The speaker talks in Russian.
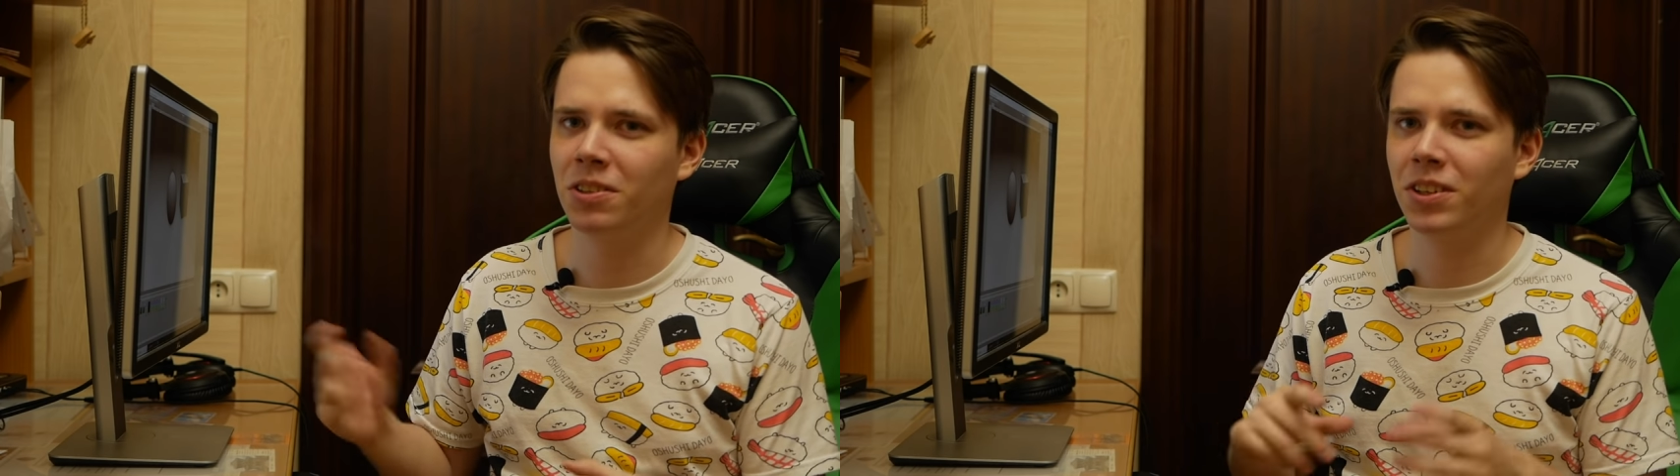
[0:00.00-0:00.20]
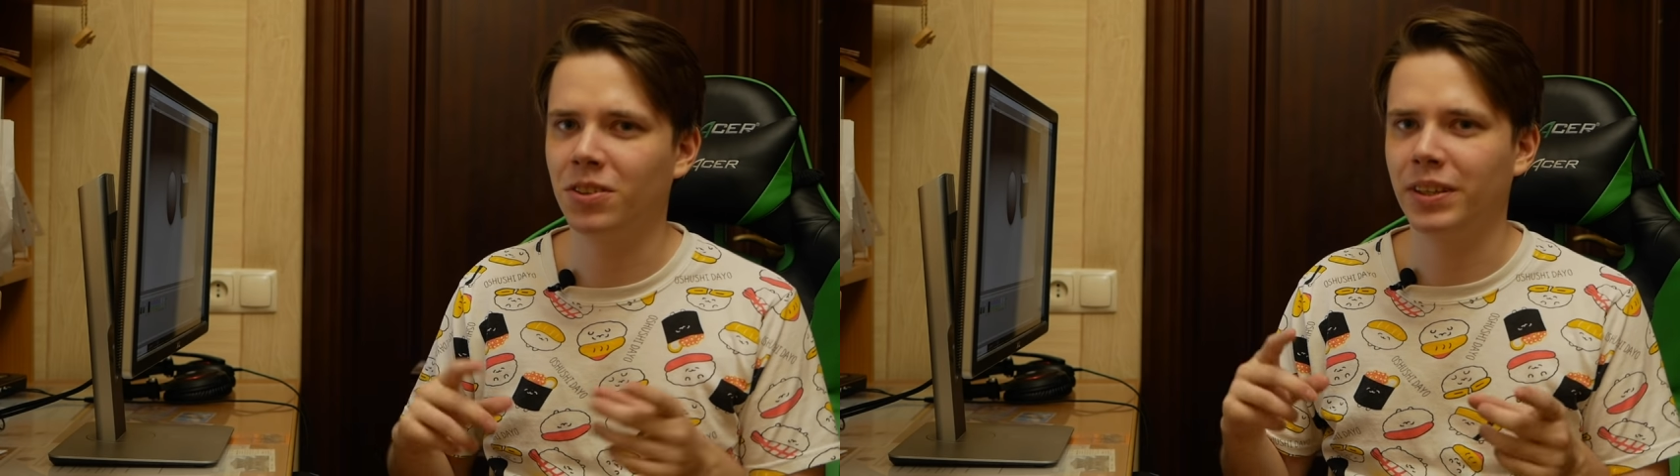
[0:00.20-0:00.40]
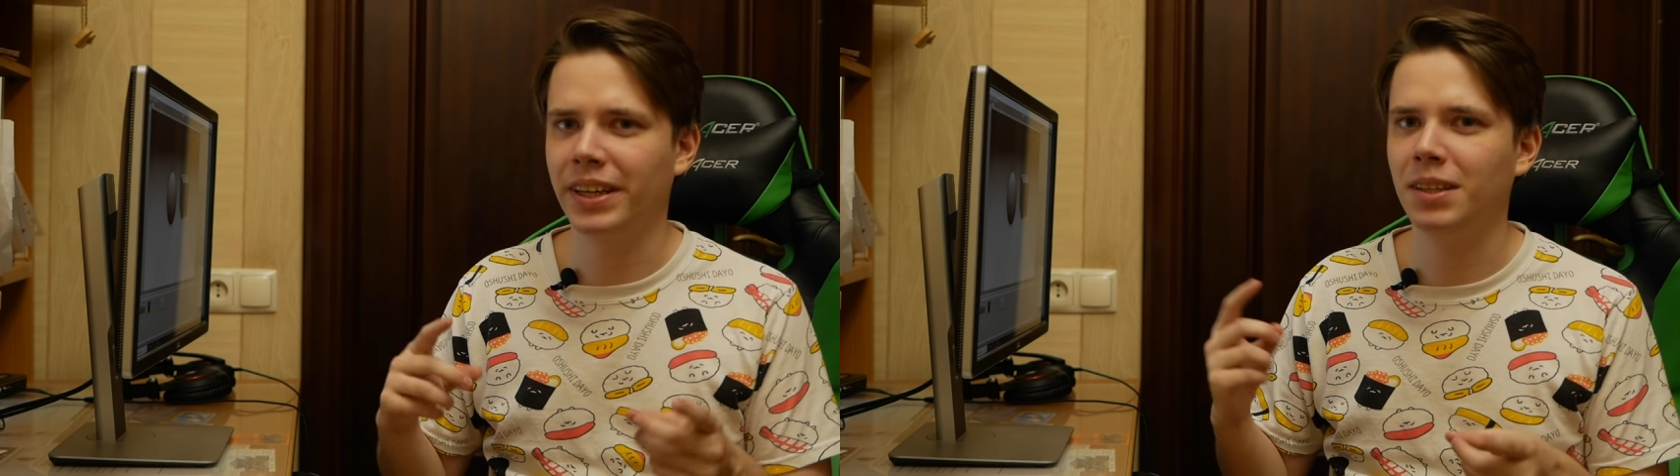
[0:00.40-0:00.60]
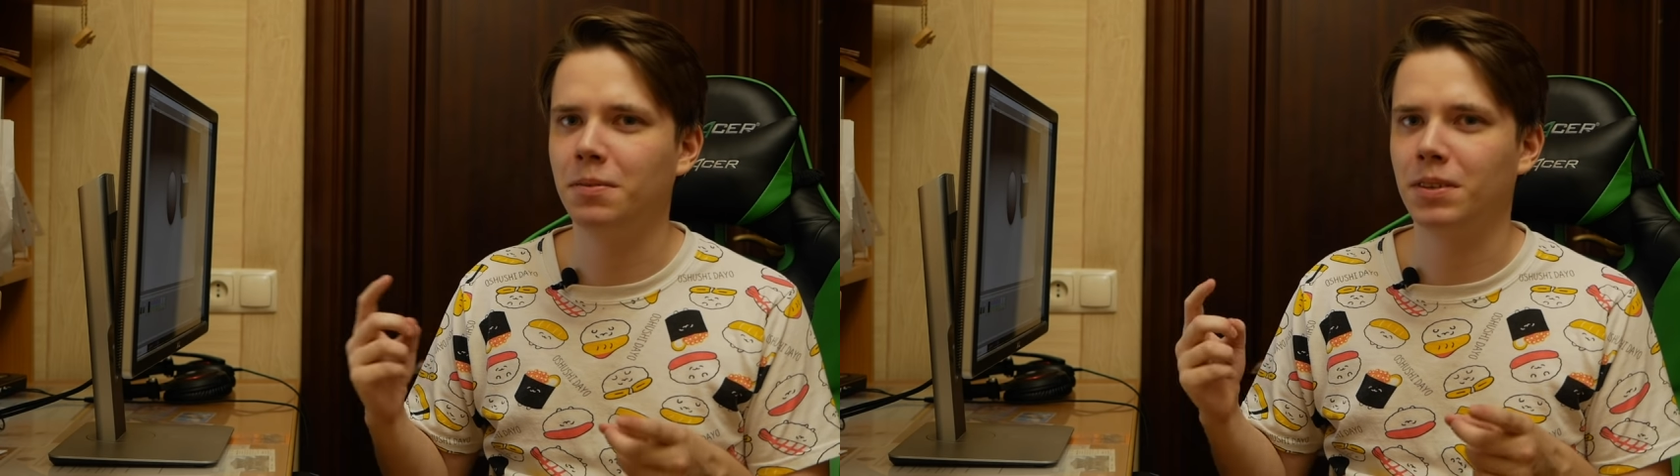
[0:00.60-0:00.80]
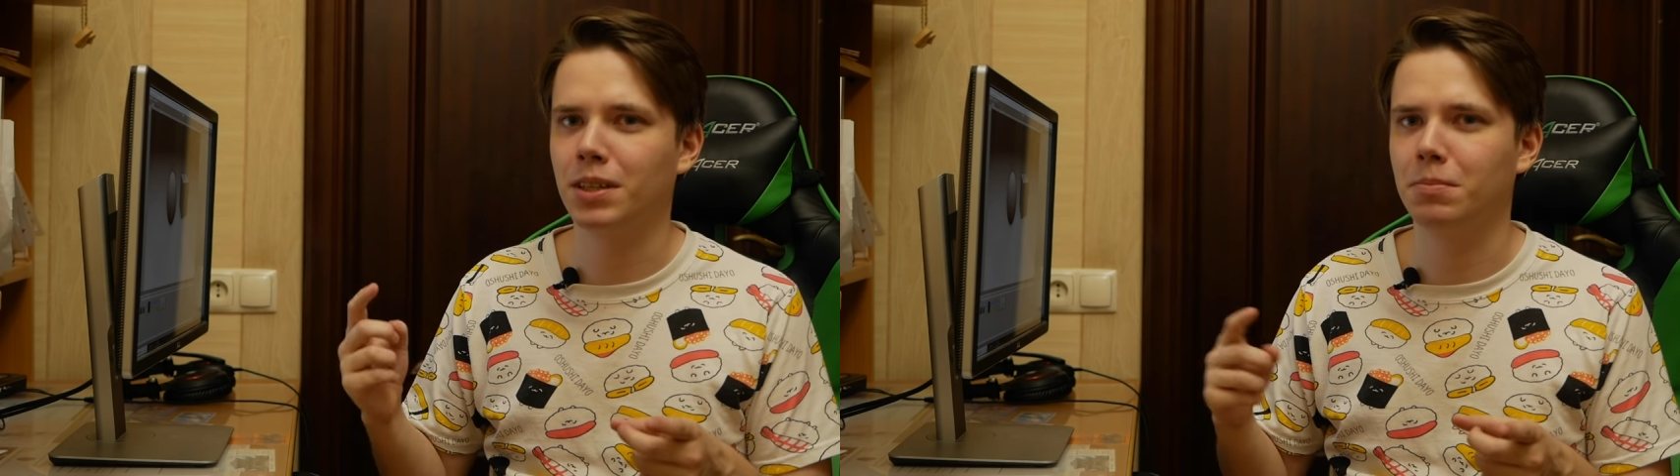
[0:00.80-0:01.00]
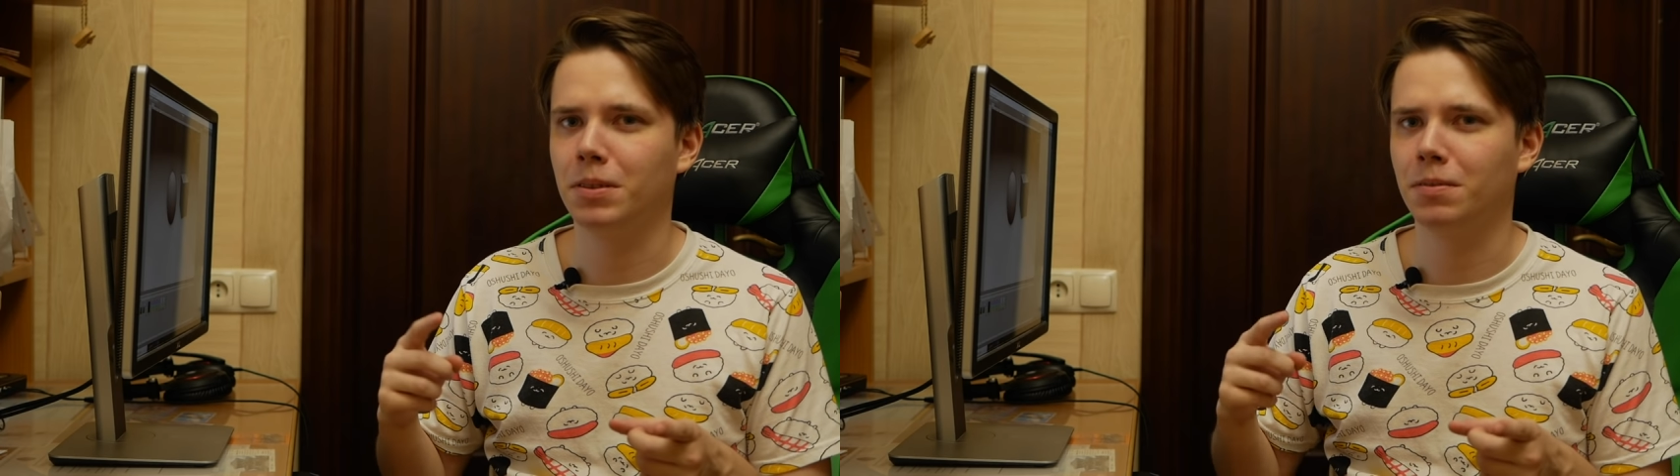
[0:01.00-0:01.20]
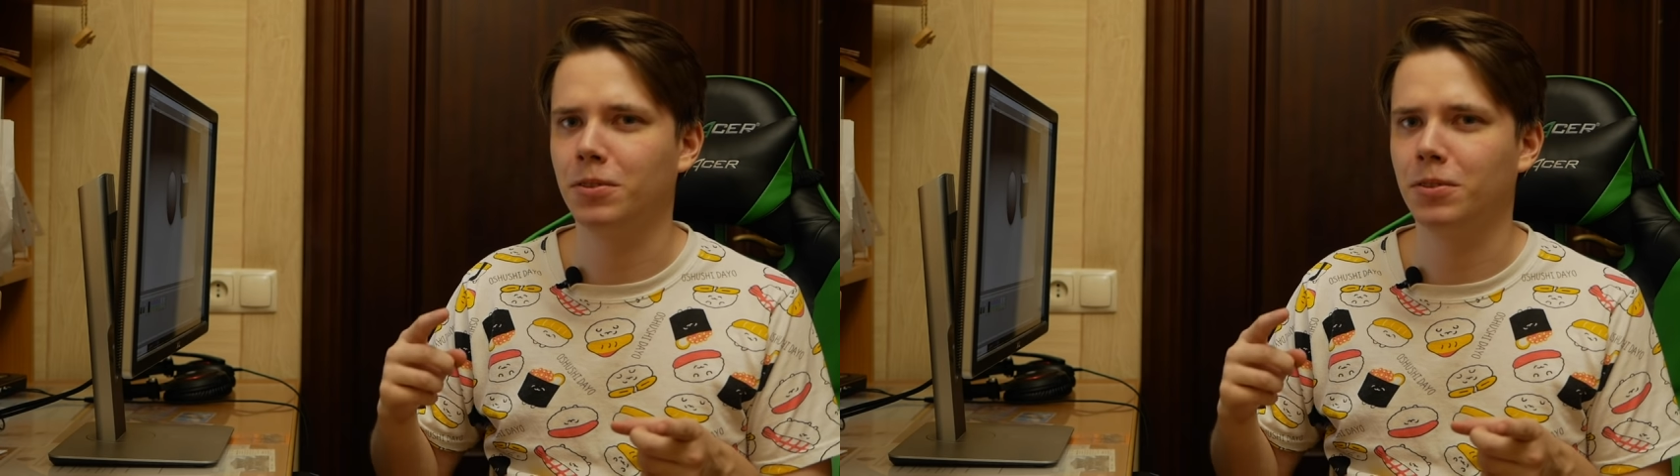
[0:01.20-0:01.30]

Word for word: только он рядом как бы